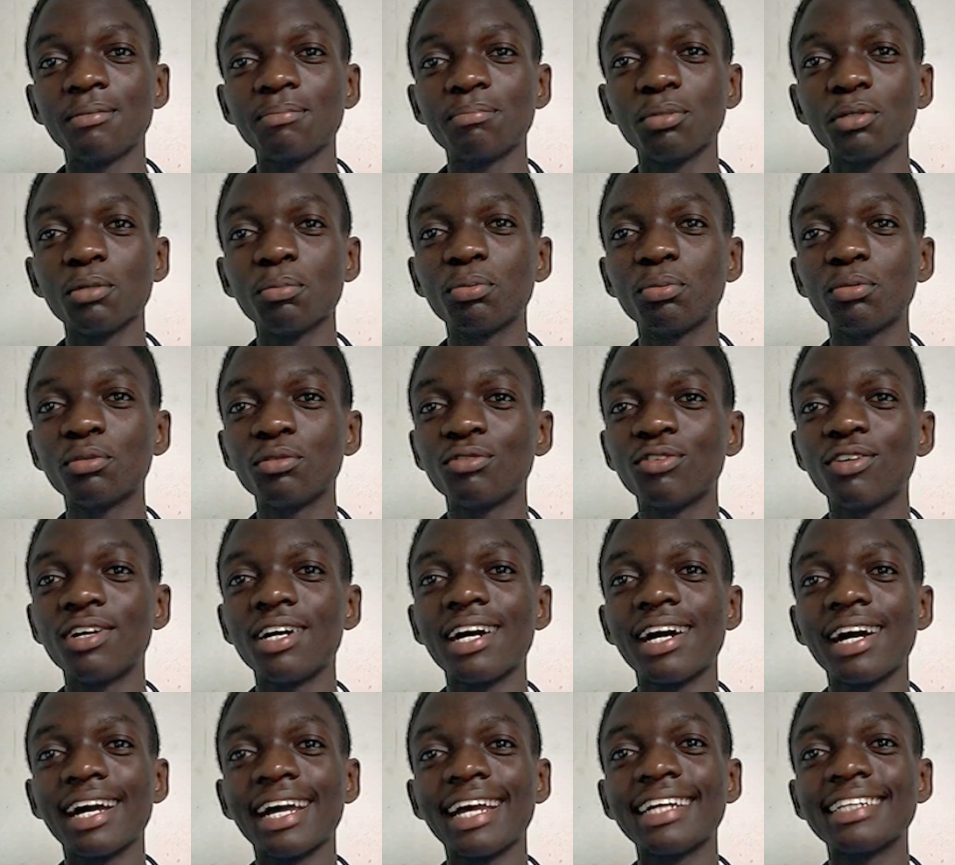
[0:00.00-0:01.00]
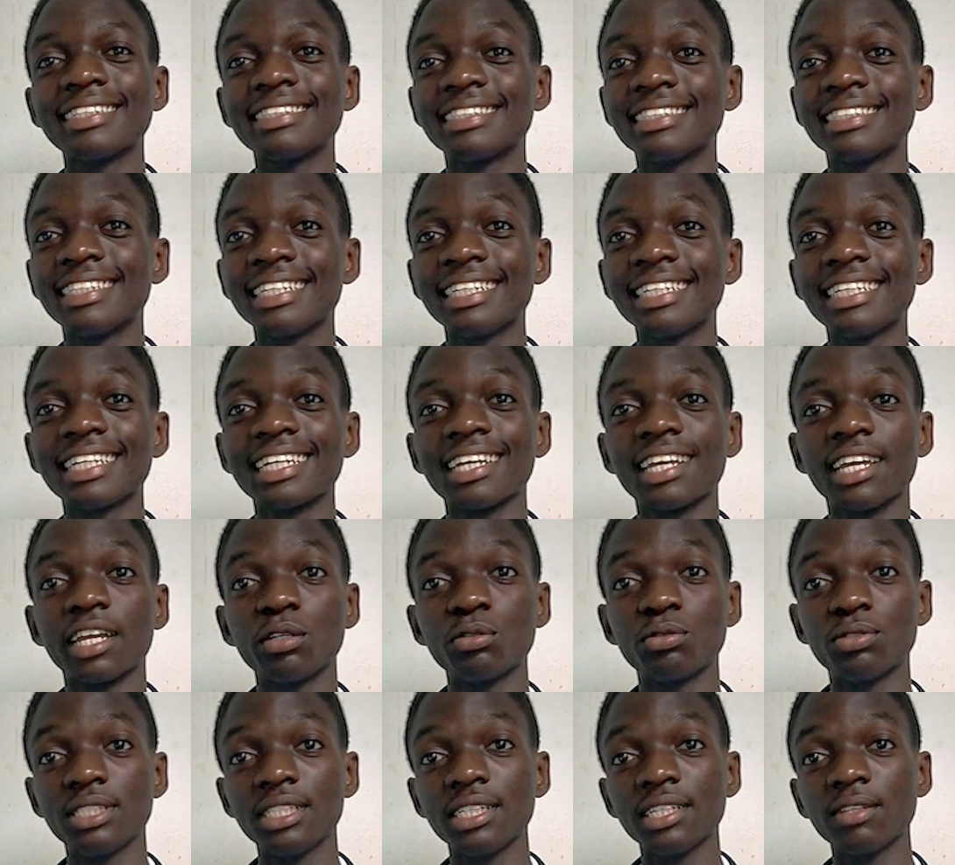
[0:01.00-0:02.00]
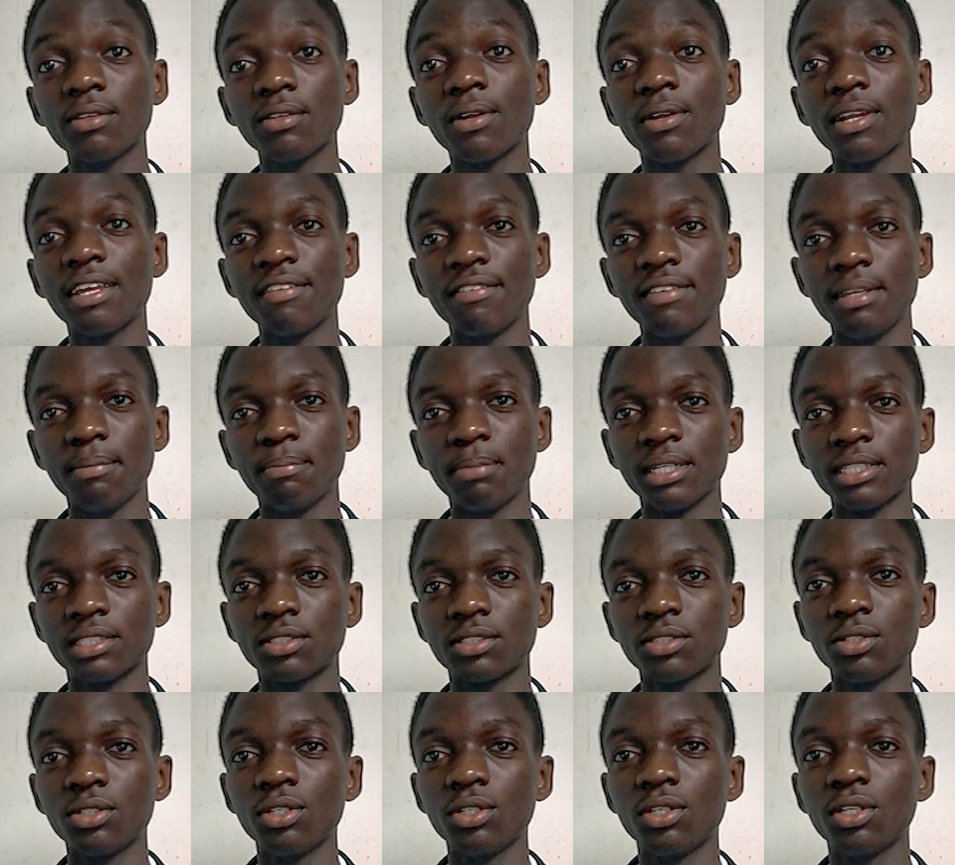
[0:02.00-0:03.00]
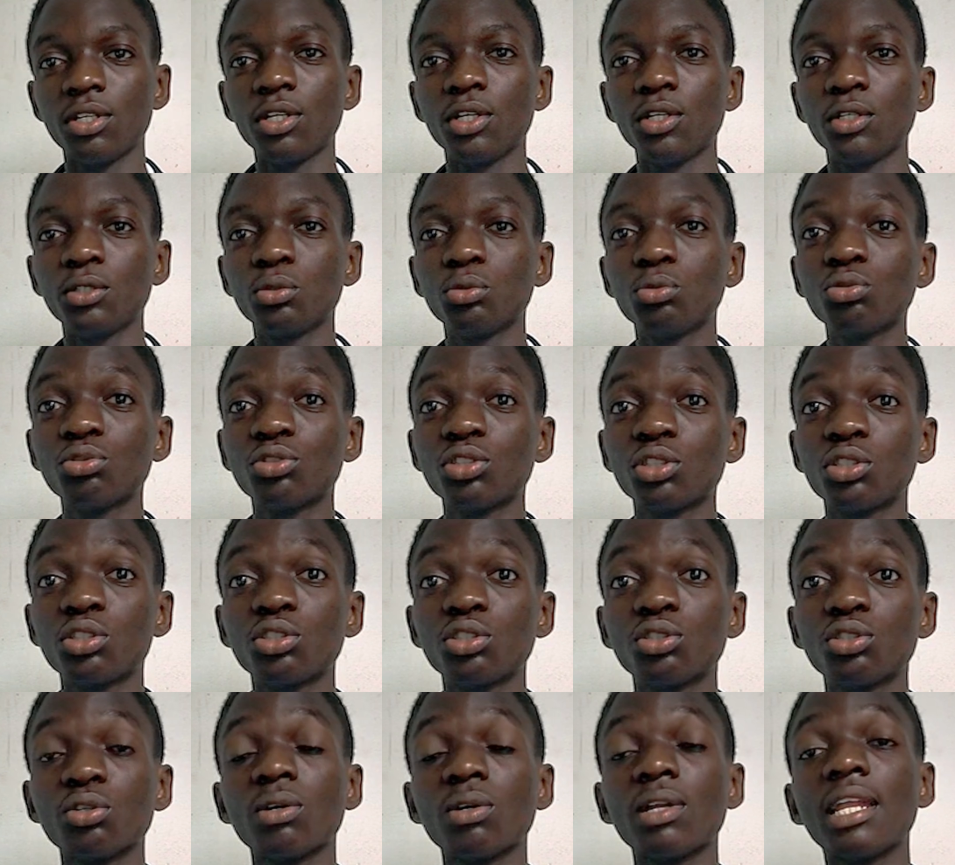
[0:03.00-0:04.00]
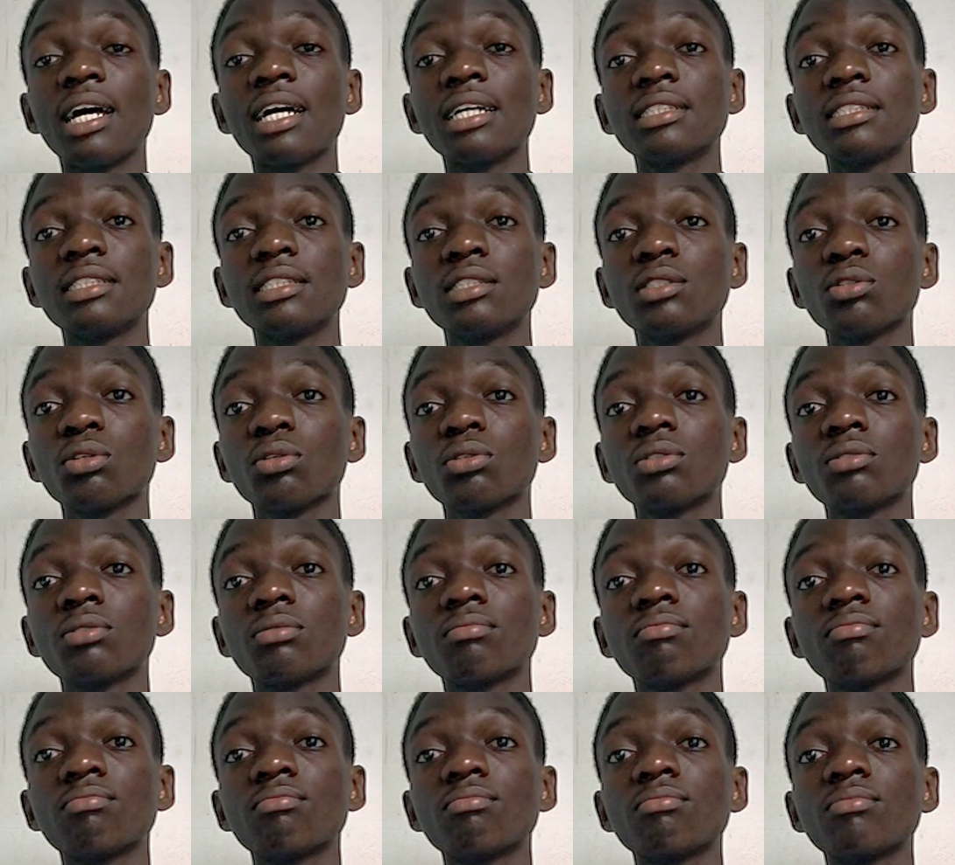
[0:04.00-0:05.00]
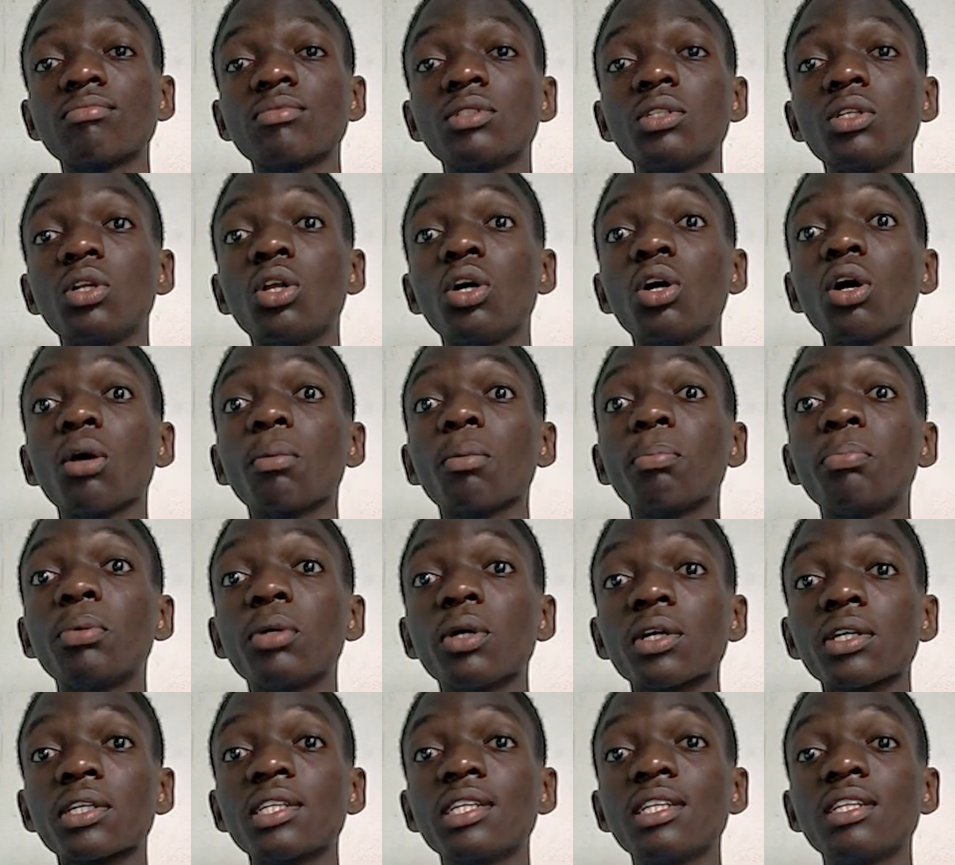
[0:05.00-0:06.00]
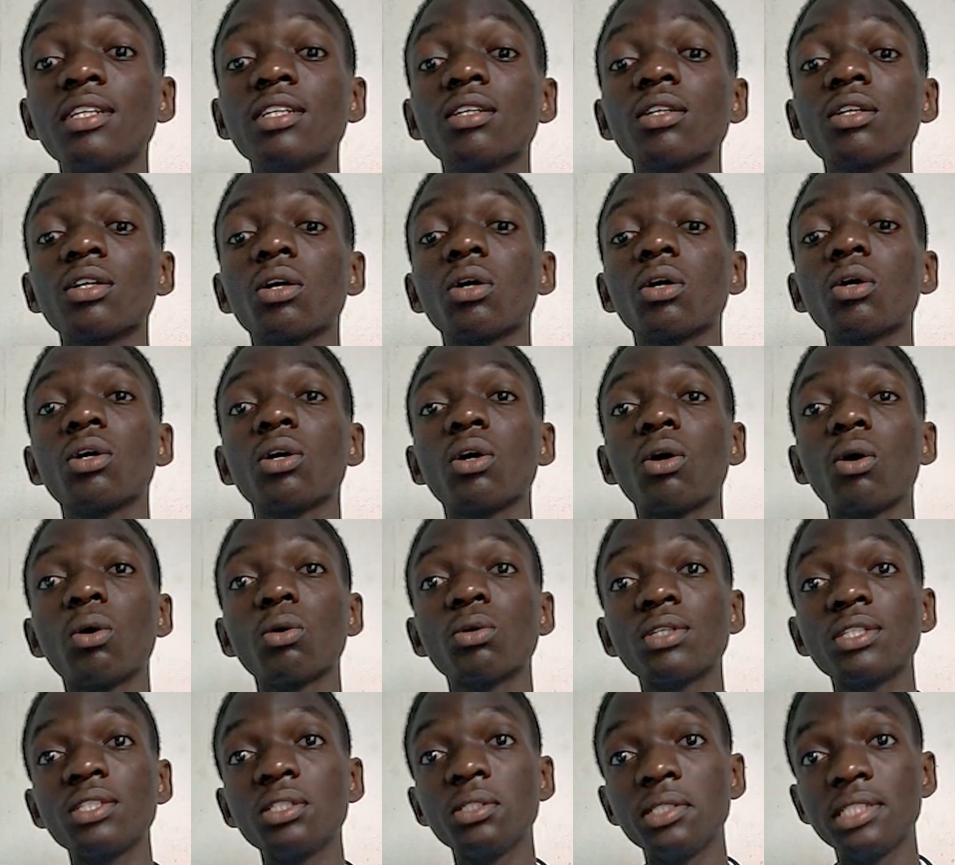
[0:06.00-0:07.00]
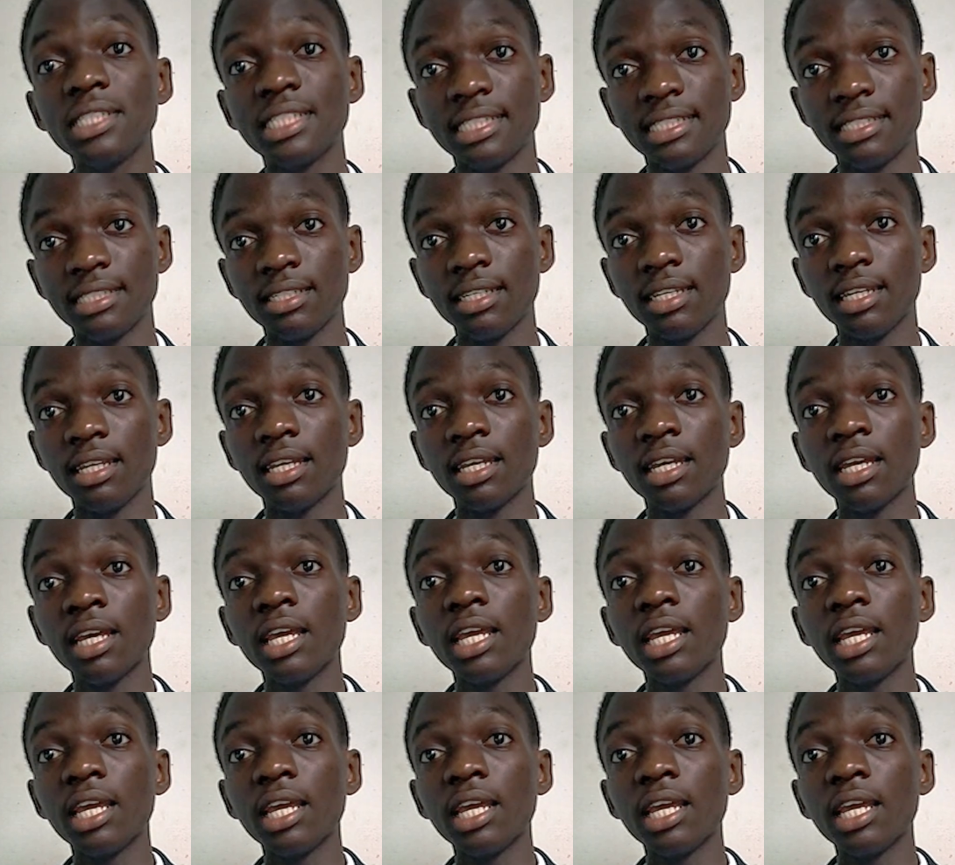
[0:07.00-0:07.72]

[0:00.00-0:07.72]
pour pouvoir intégrer, réussir dans la vie, parce que tous ceux qui sont là, ce sont leurs peurs qui leur ont initié.